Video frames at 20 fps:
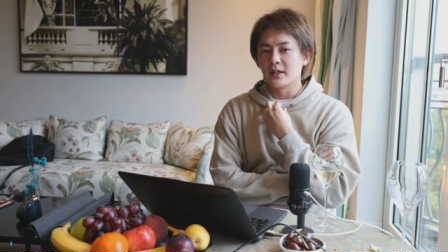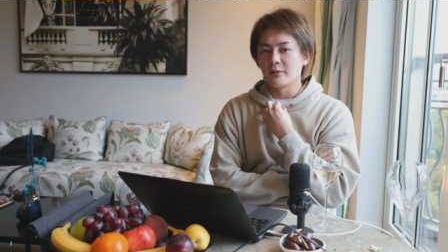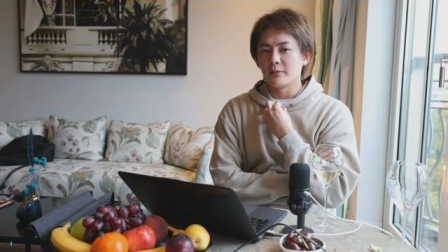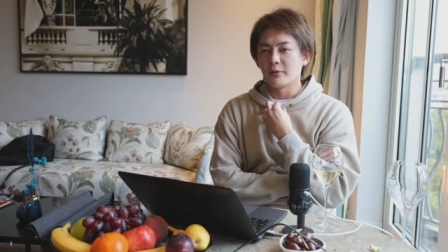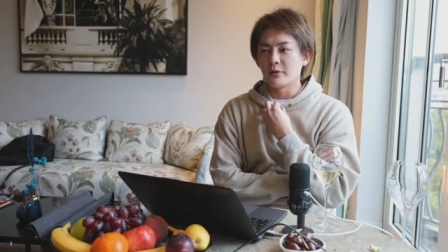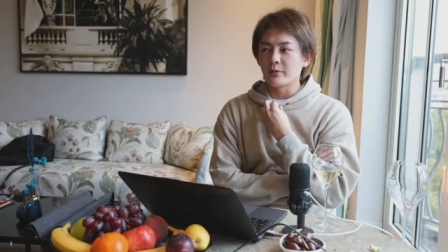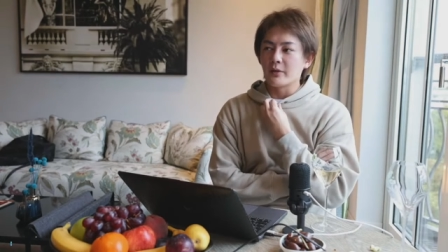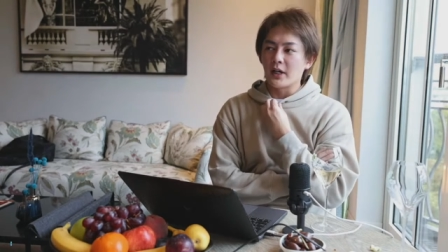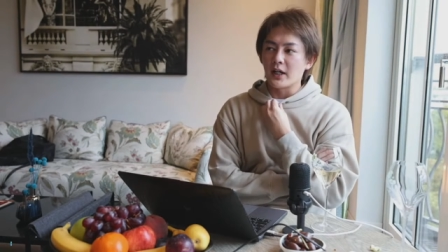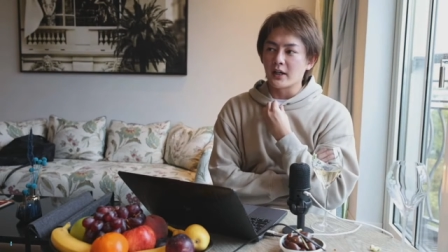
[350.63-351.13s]

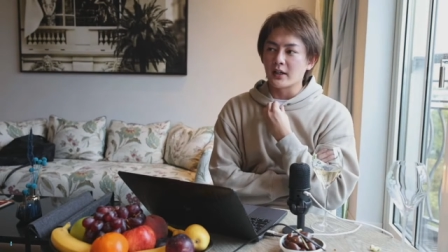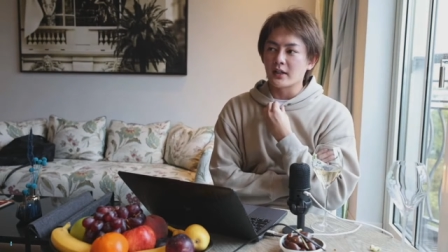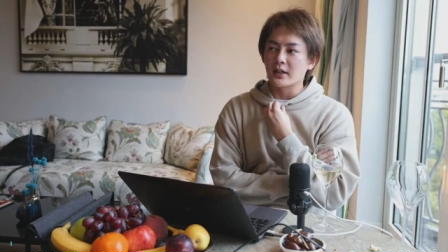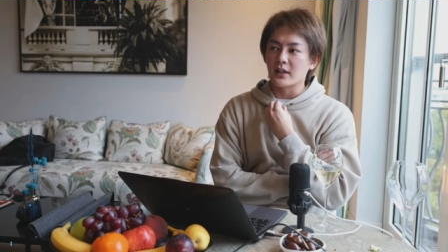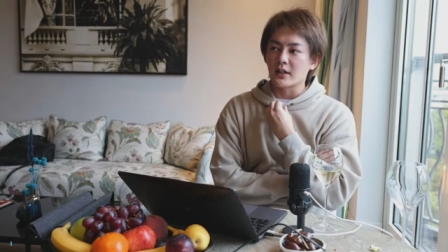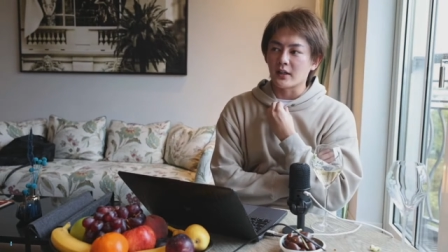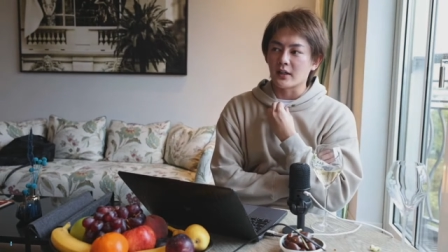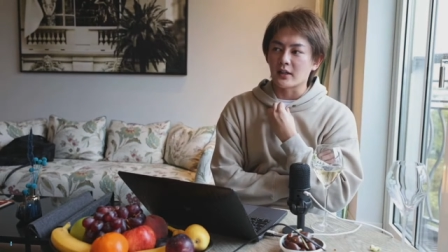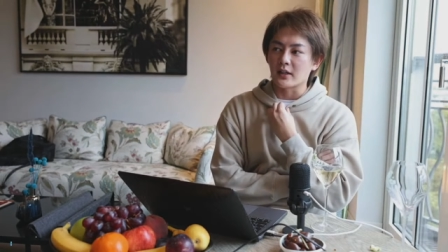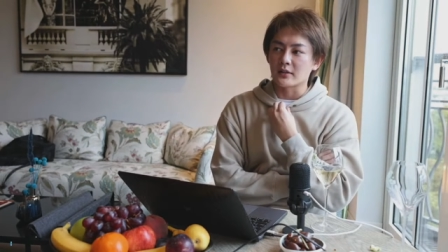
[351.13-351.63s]
僕もはっき
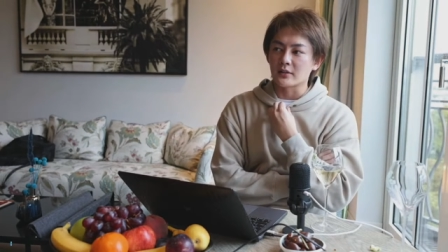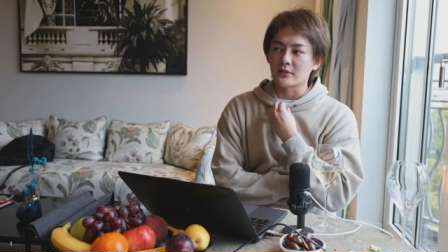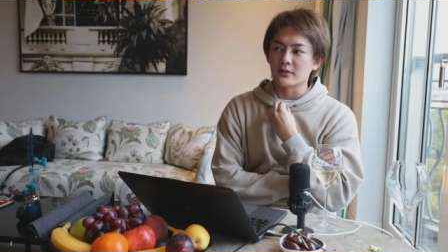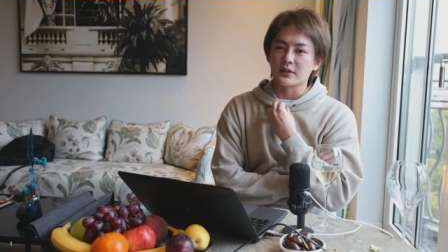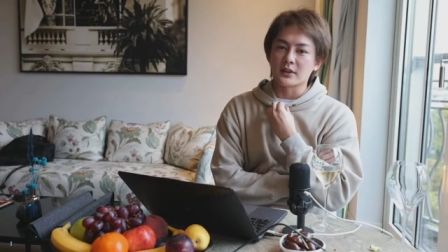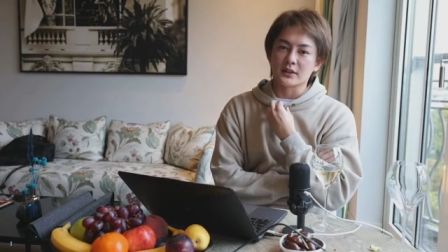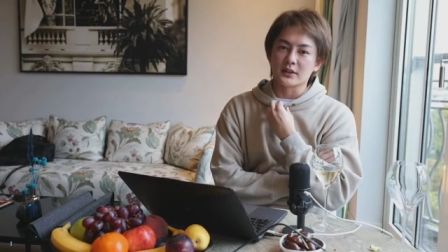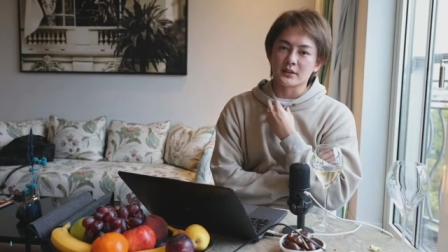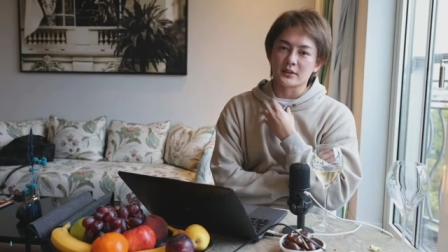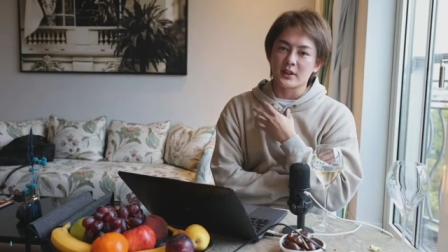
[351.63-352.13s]
りね、忖
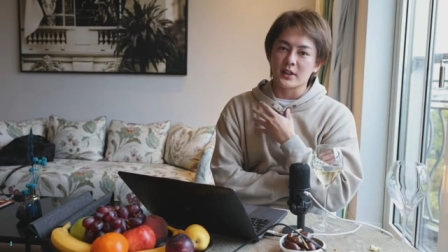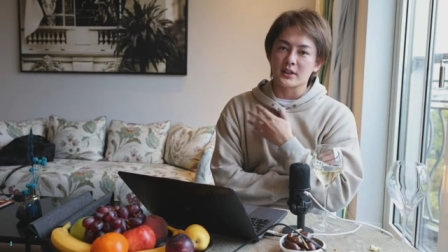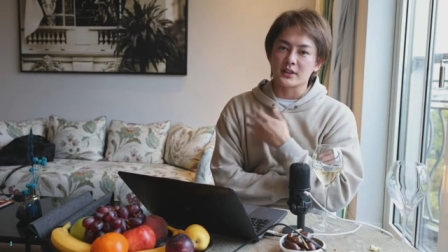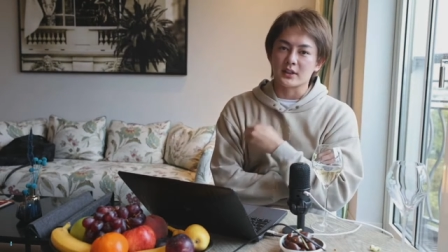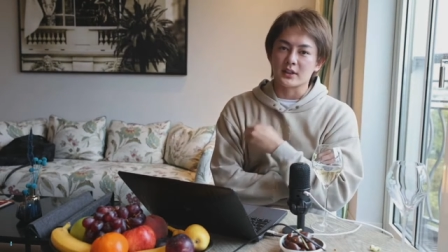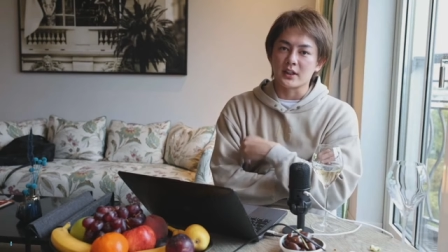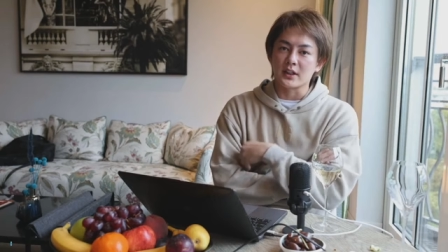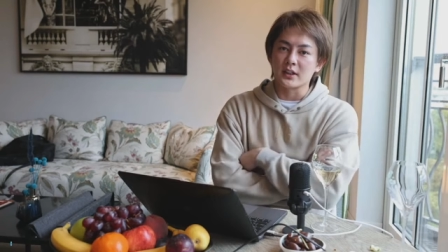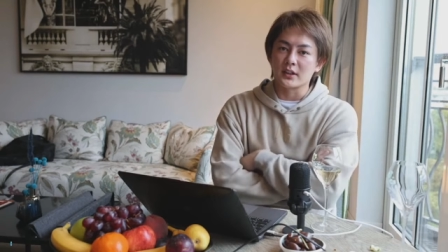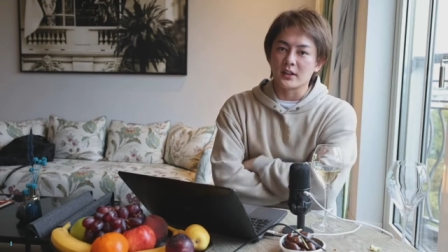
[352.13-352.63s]
度するわけ
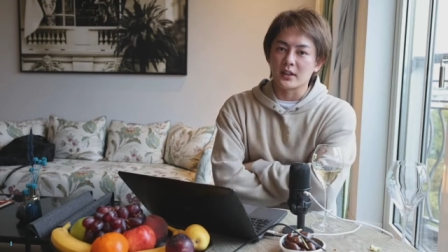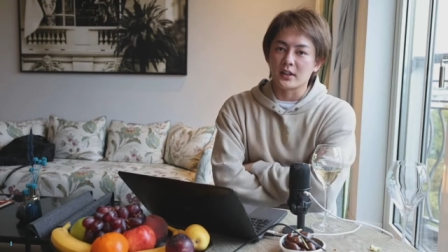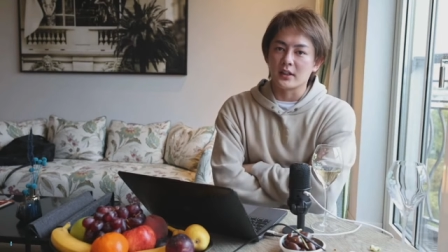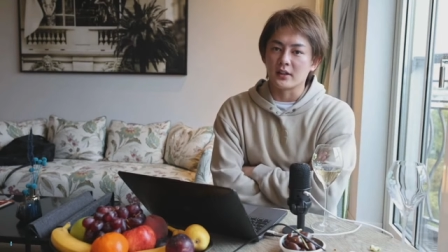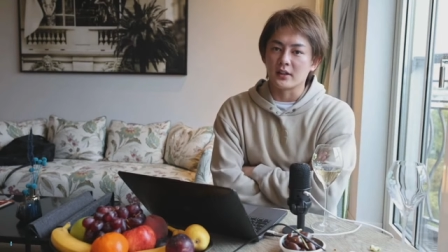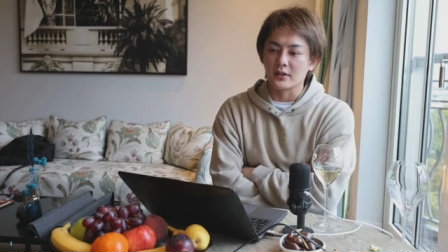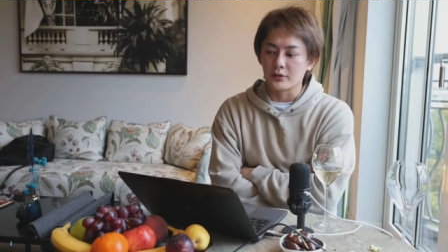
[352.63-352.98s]
じゃないんで、